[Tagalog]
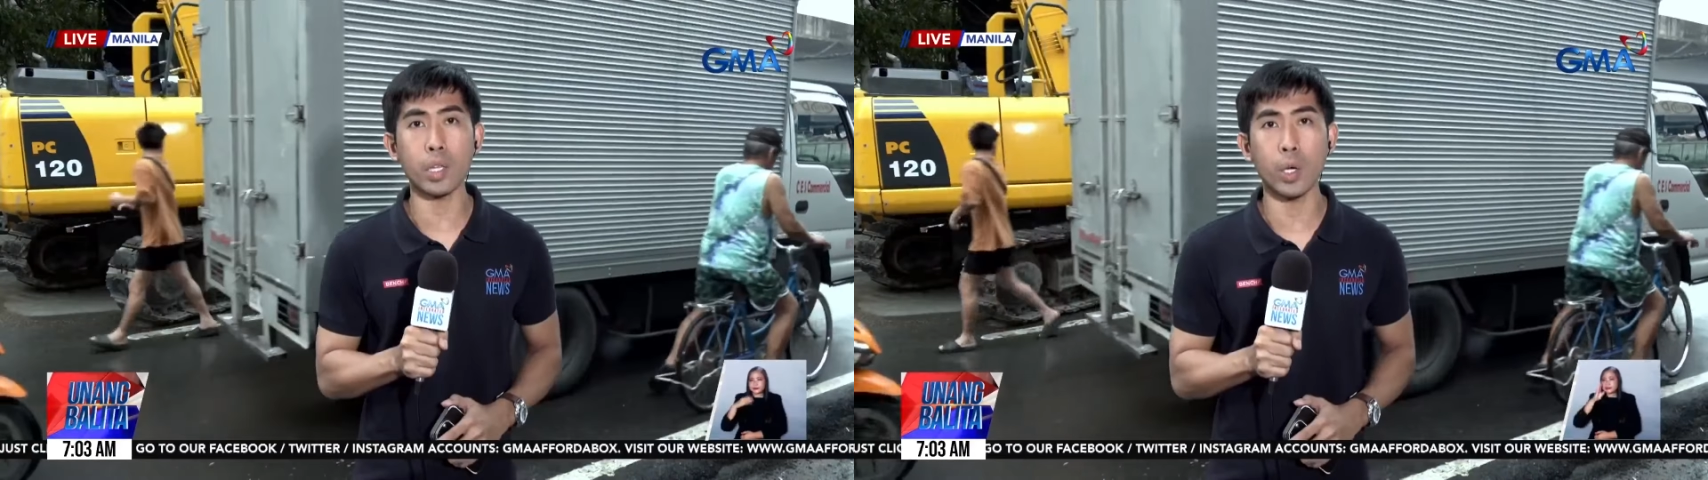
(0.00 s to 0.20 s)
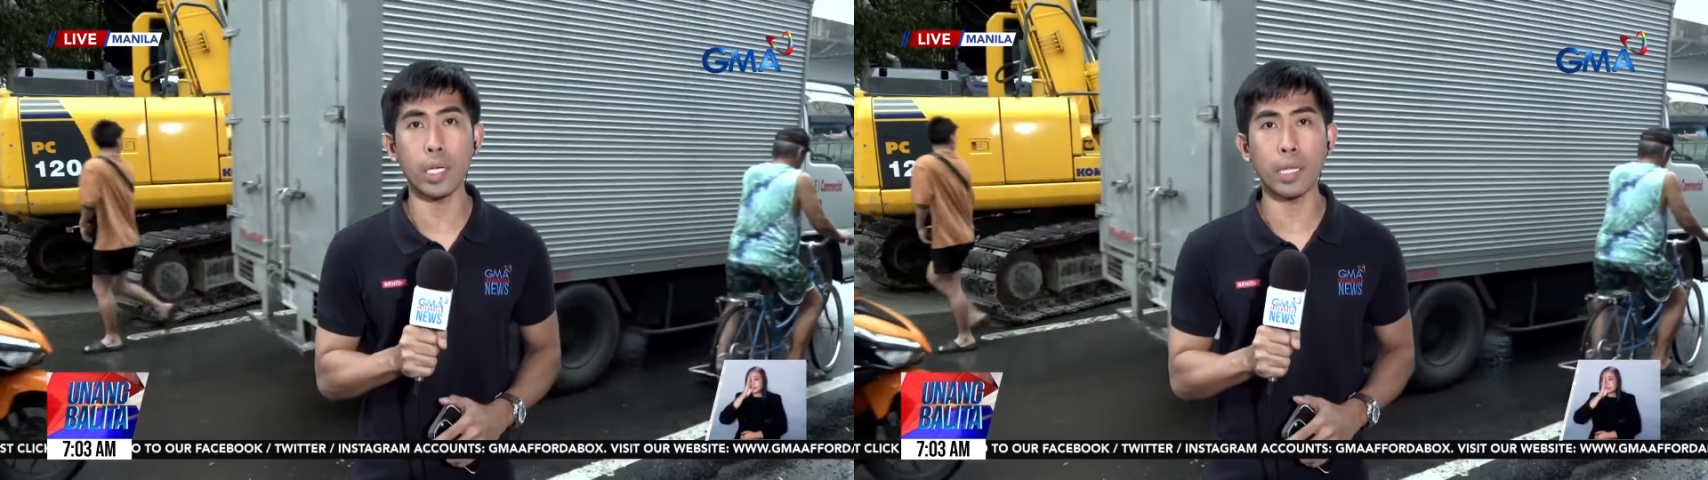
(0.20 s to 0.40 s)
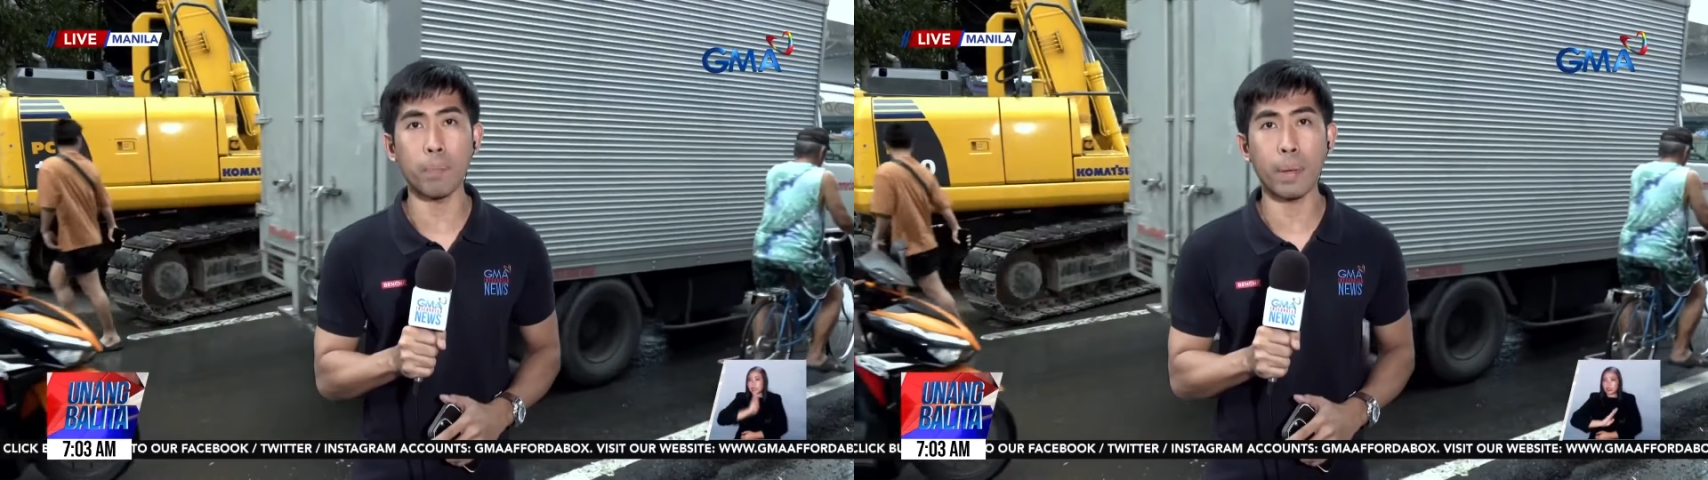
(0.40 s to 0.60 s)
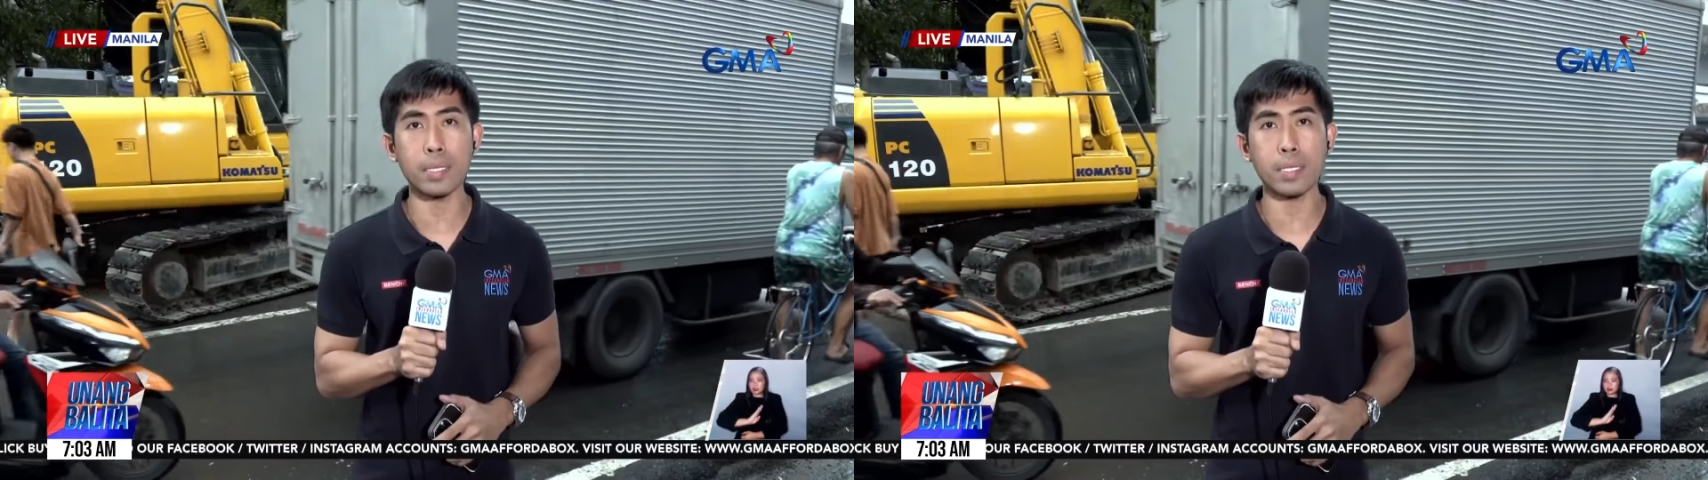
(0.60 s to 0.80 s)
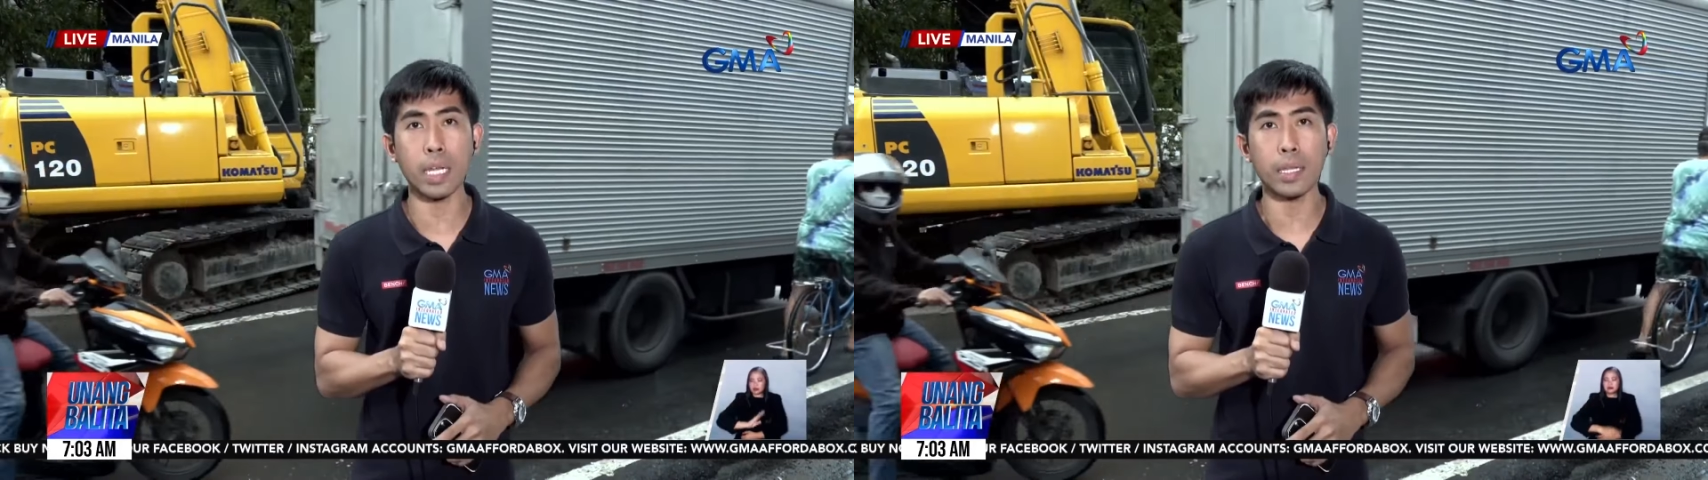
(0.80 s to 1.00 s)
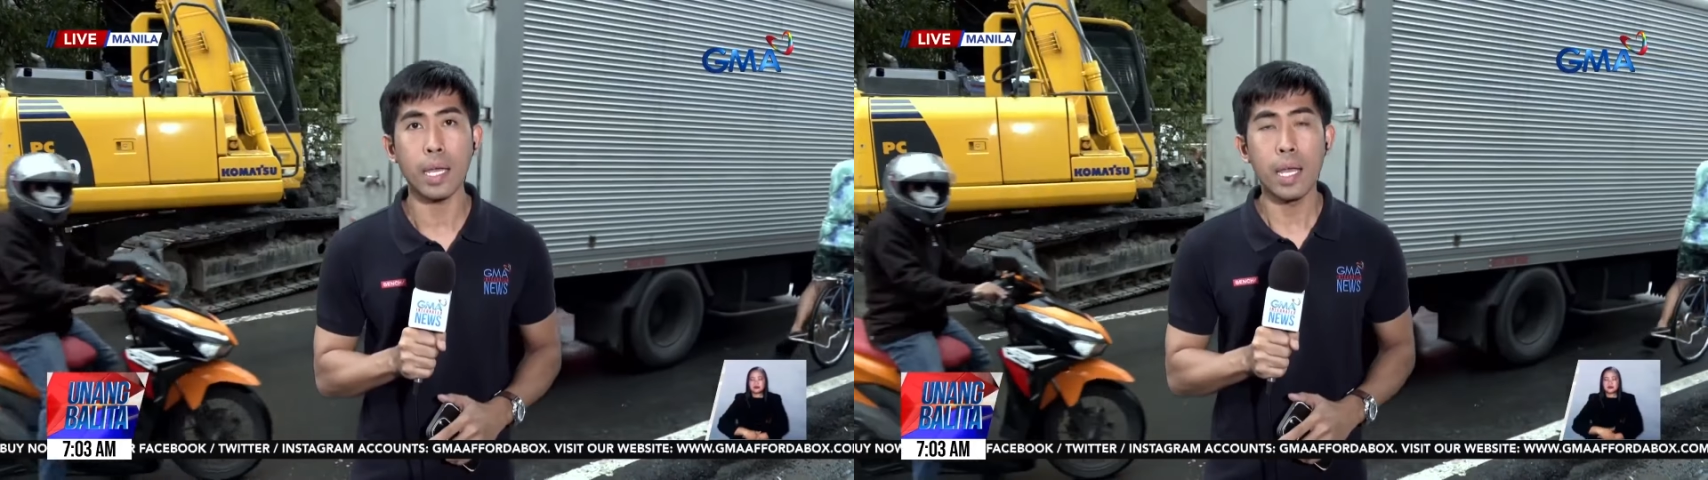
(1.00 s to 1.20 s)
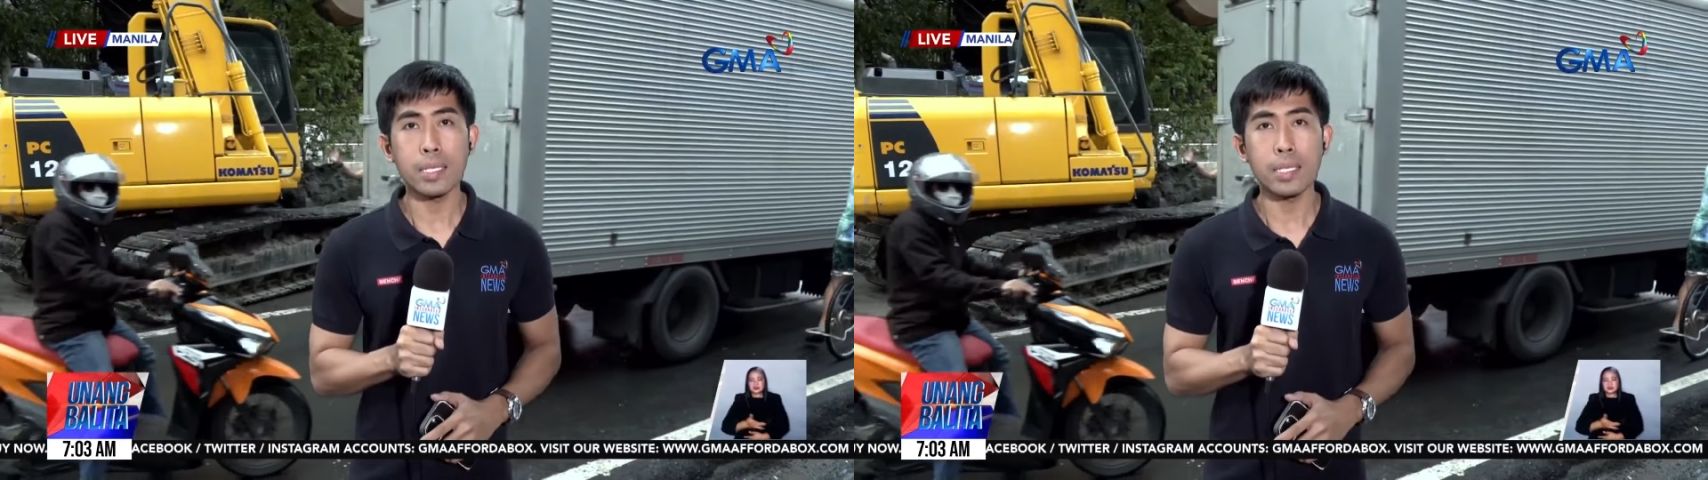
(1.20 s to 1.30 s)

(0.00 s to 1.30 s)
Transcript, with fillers: ito ng Delpan Street